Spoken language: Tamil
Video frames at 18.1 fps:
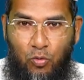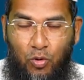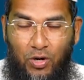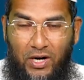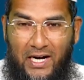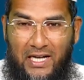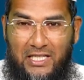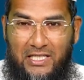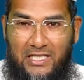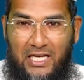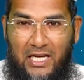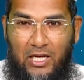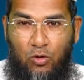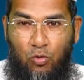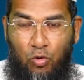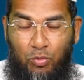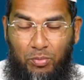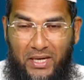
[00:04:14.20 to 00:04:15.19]
உன்னிடத்திலே
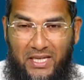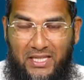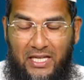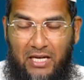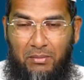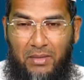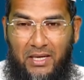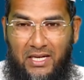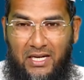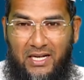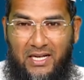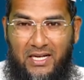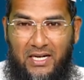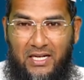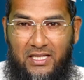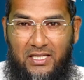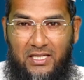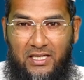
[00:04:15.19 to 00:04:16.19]
உண்மைத்தன்மை
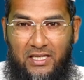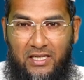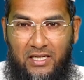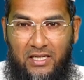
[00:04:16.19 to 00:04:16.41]
இருக்கிறது